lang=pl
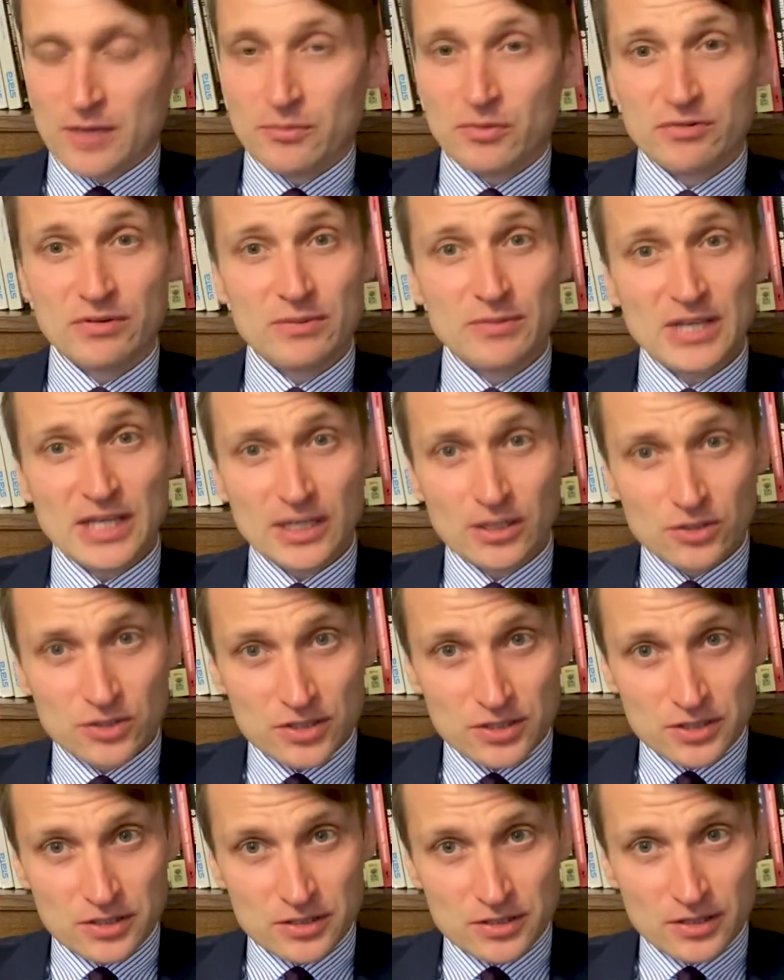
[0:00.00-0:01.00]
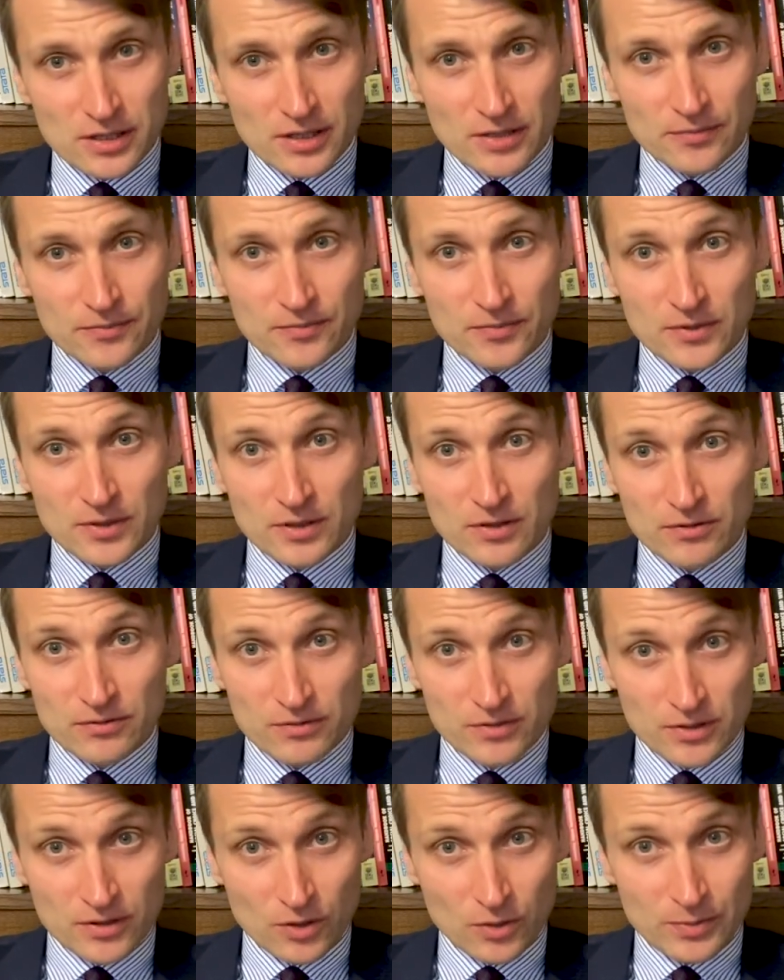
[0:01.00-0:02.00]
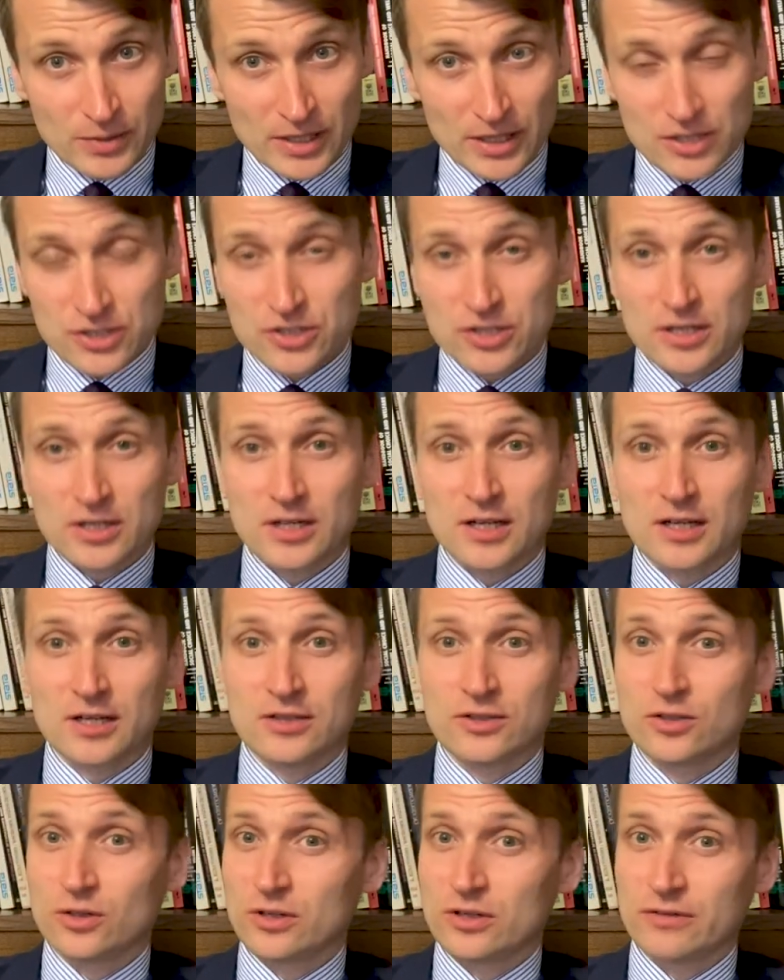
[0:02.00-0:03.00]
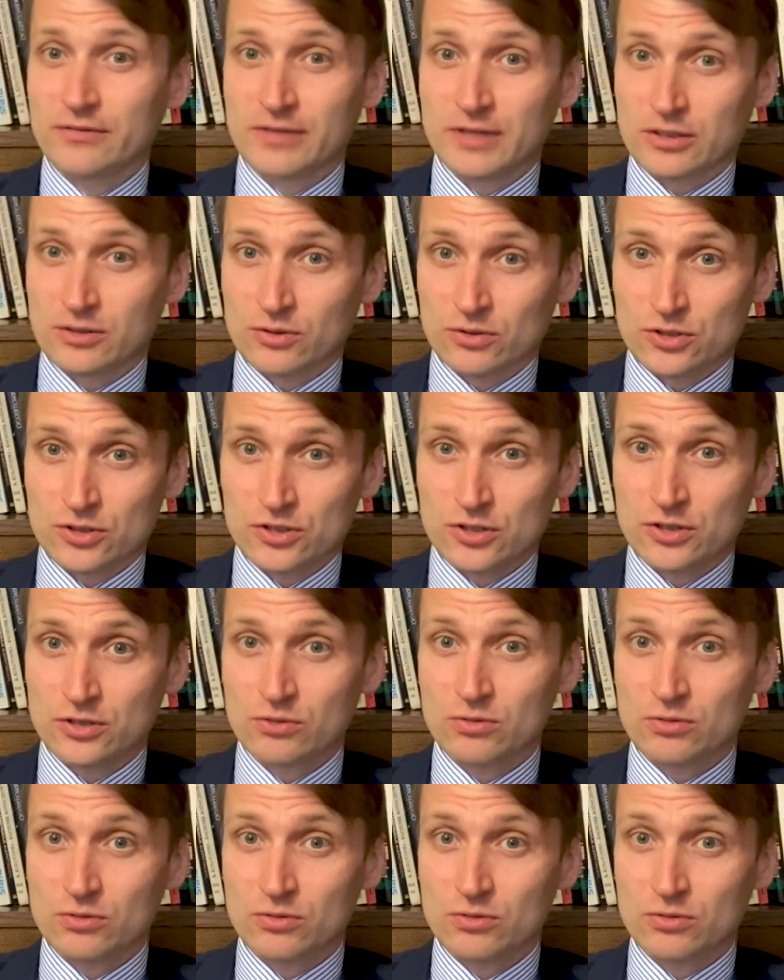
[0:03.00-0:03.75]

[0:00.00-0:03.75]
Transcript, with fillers: bowiem jego system y, opiera się na teorii wartości,